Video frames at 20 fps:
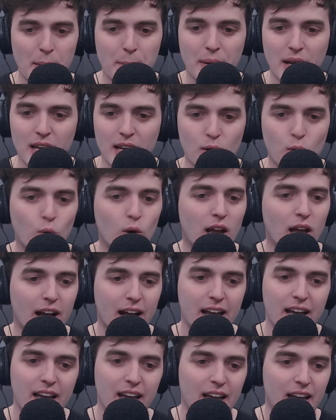película
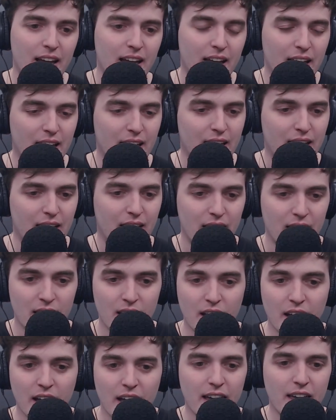que.
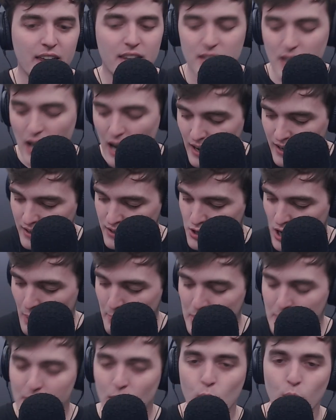Eh, eh, a,
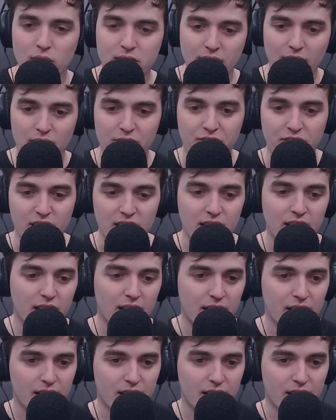mí me cuesta definir. La bruja de